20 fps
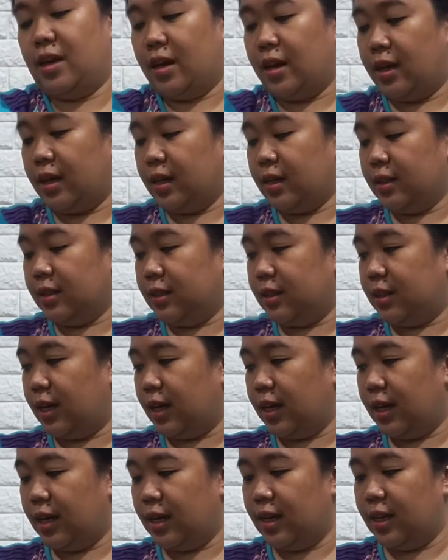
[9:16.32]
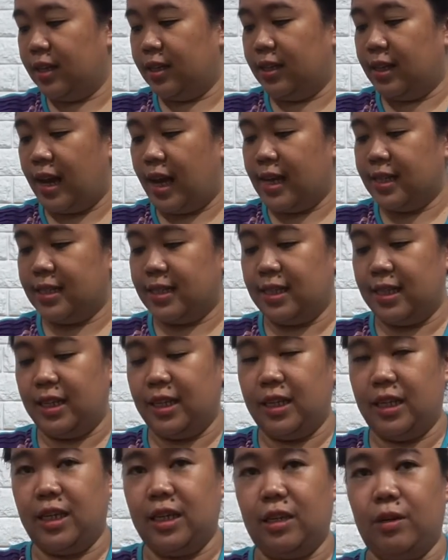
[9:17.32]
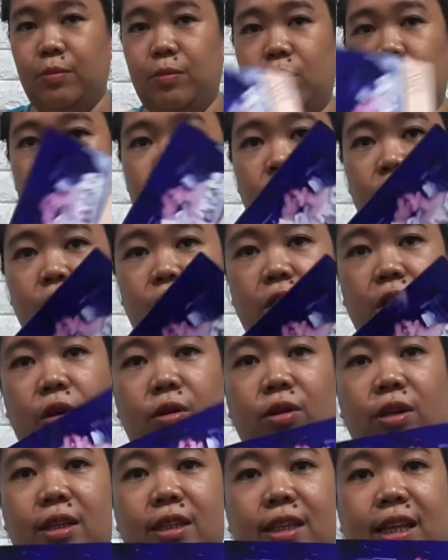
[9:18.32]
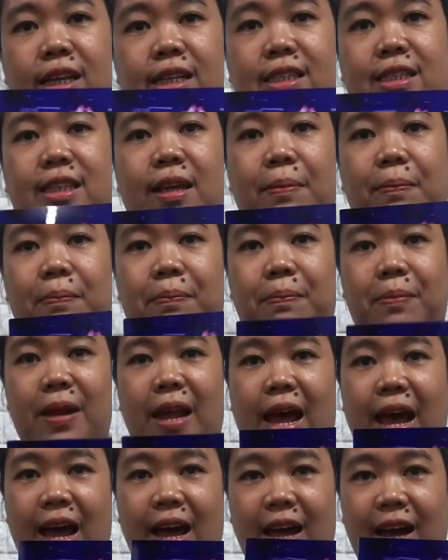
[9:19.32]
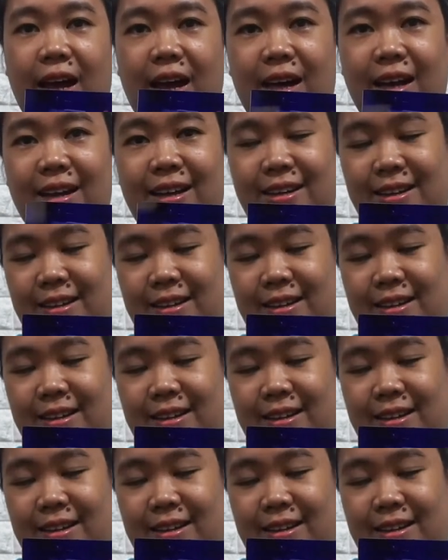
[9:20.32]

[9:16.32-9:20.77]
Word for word: And then, lastly, umorder ako ng desktop plaque.